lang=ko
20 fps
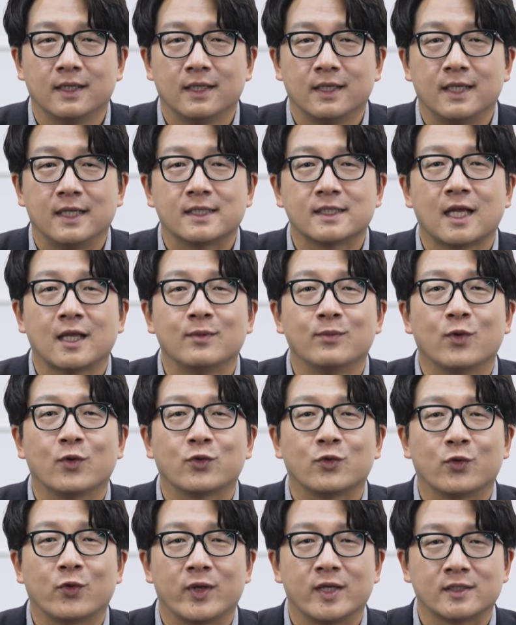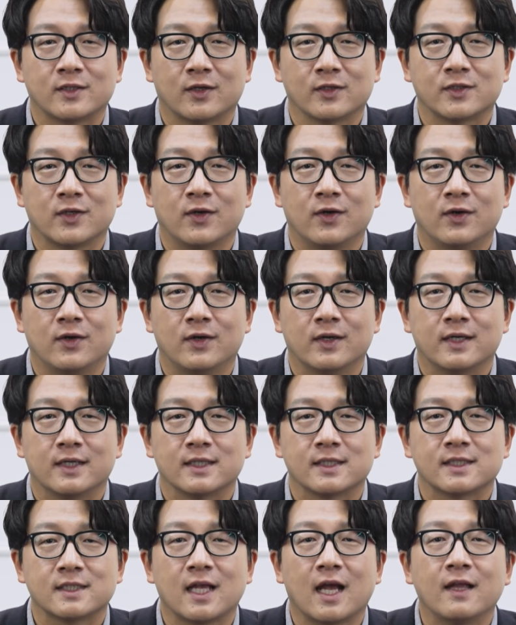이 산복도로에 서서
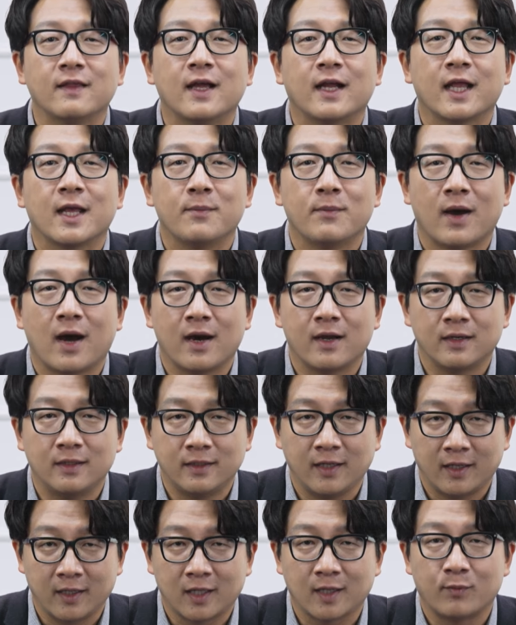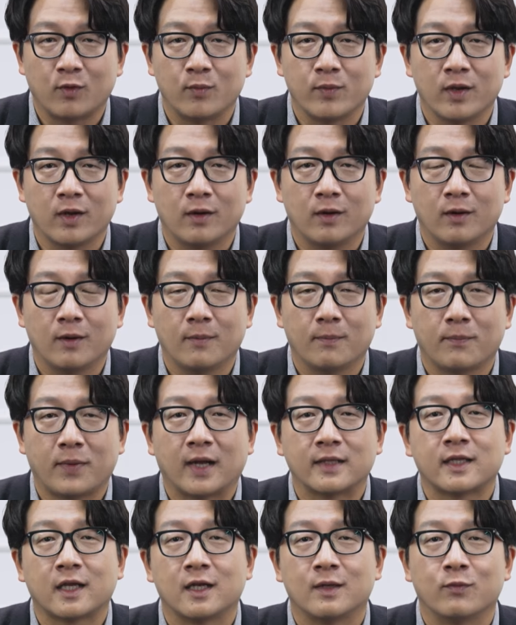산 아래 마을을 내려다보며
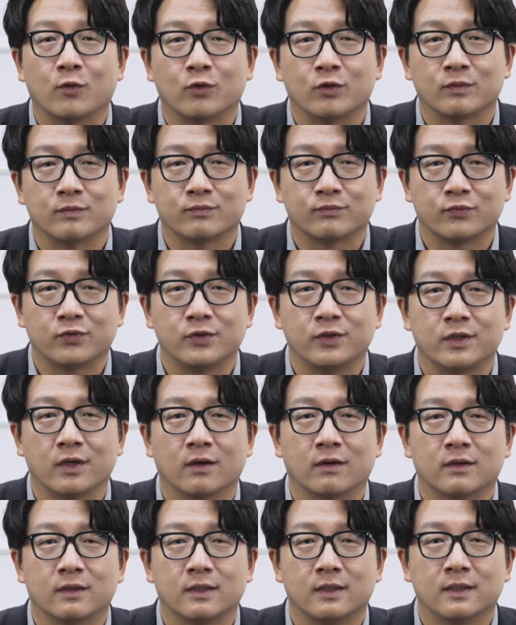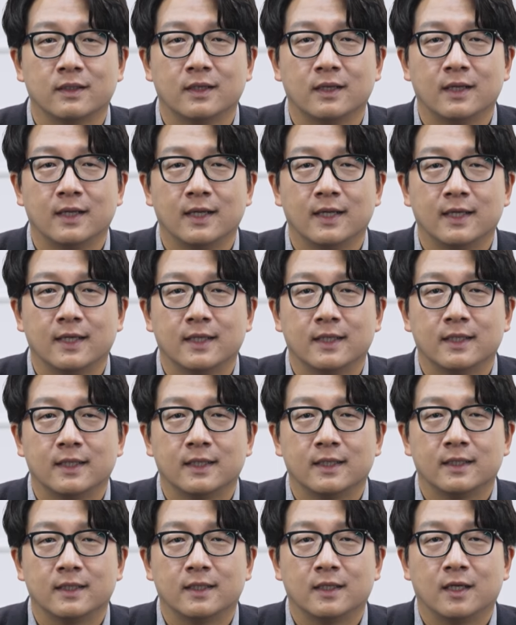바다를 보는 풍경.
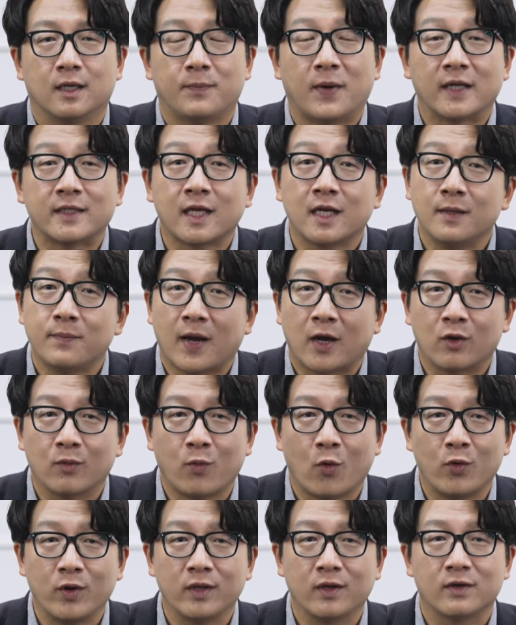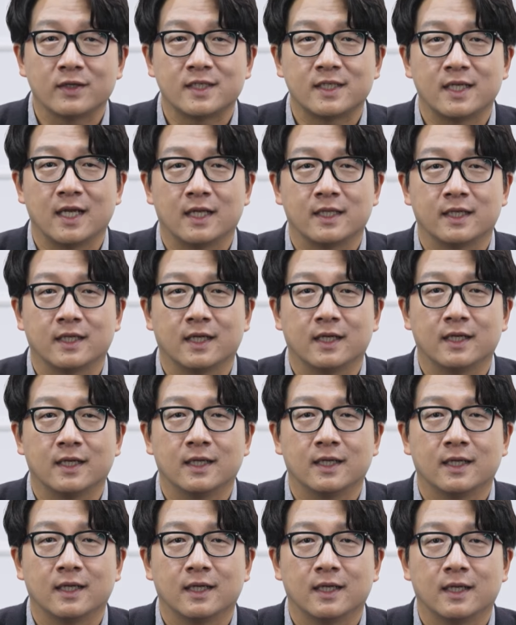아, 바다를 바로 보는 것이
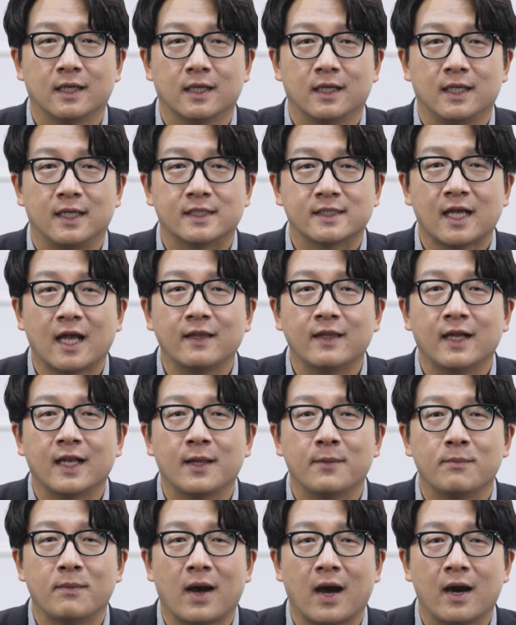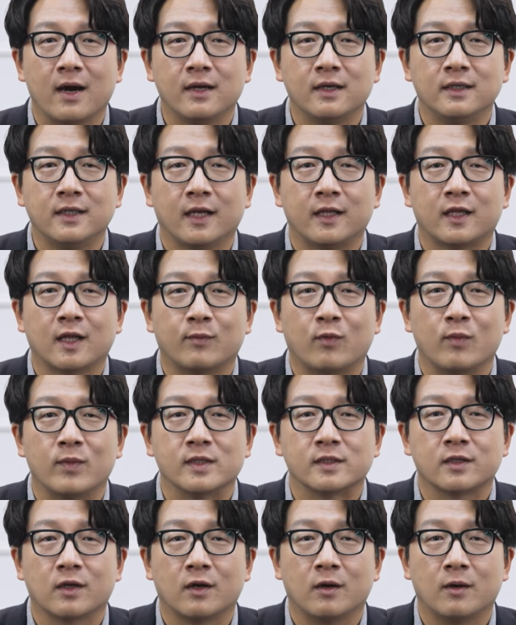아니라 이 산 아래 마을을
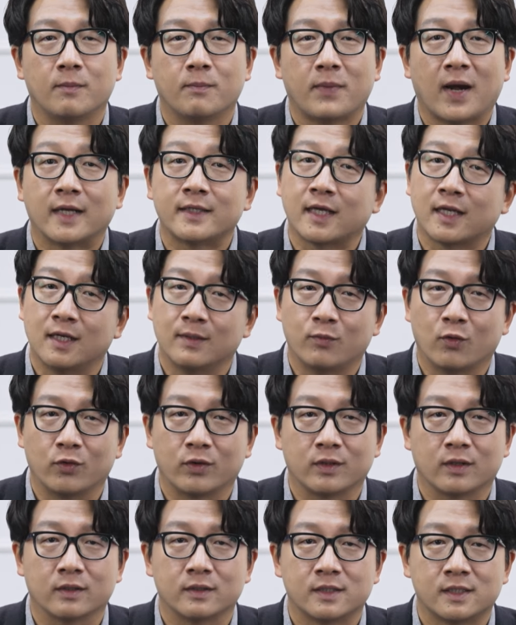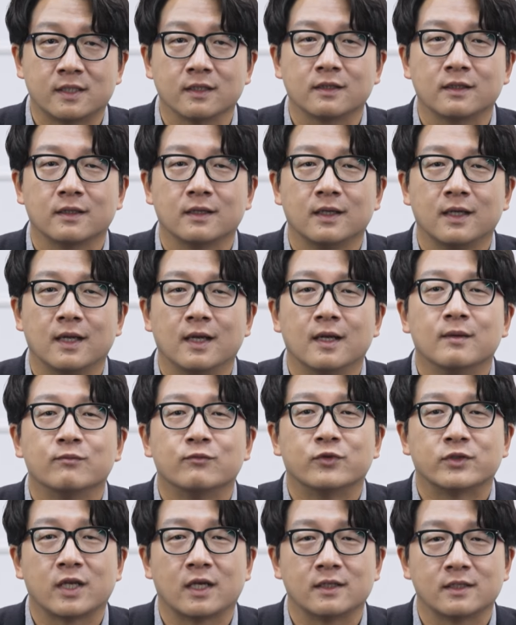내려다보면서 바다를 보는 것. 즉,
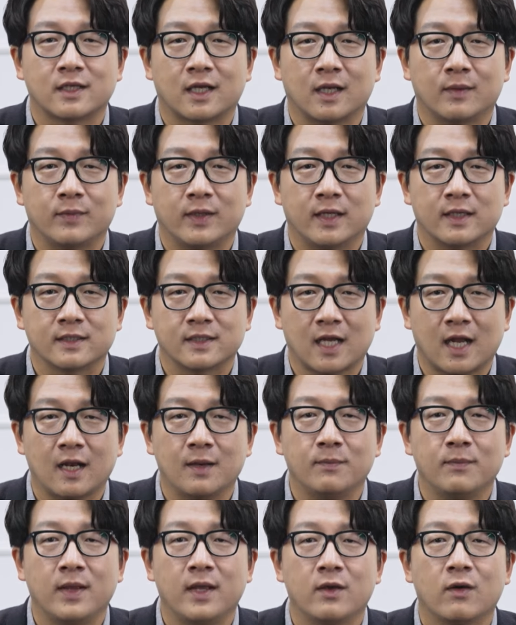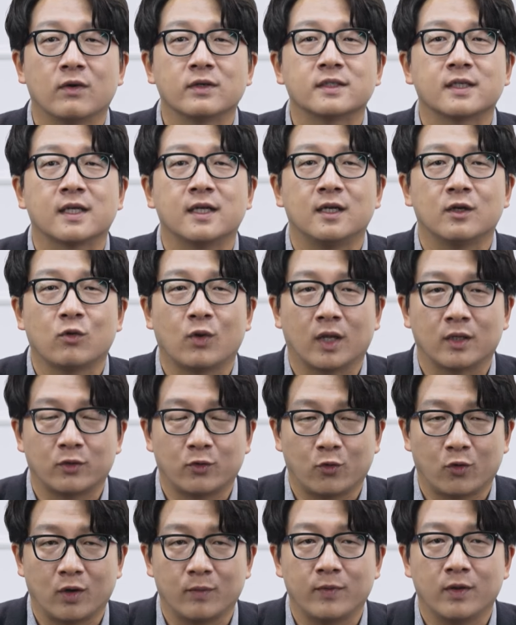부산 사람들의 삶의 역사를
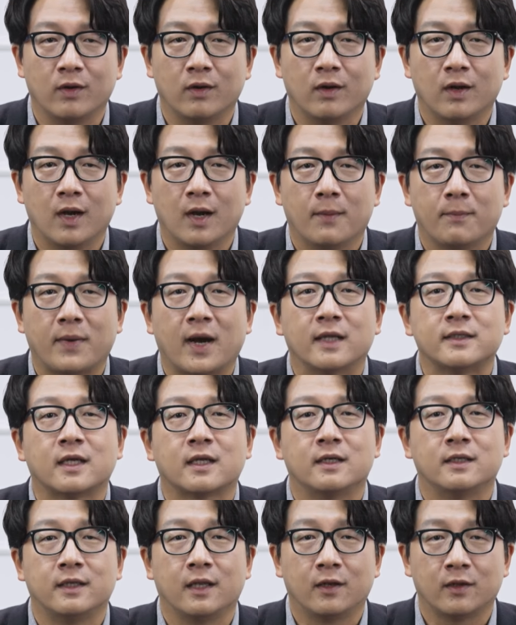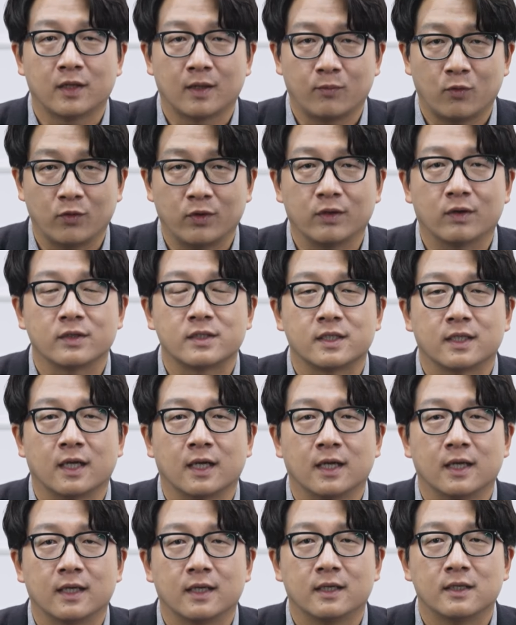관통하며 바다를 내려다보는
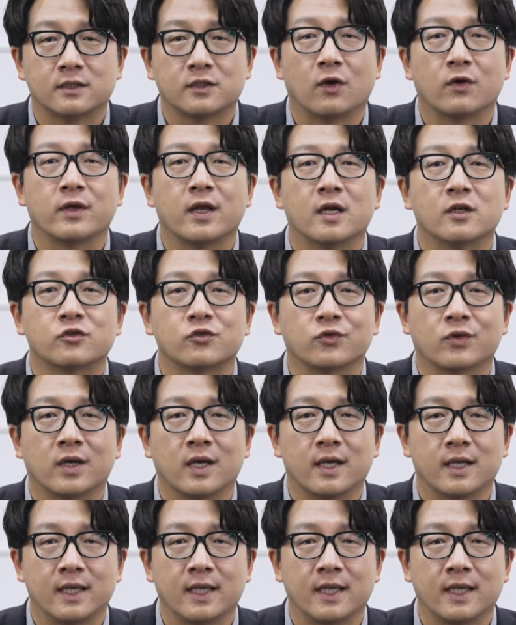것이라 정의할 수가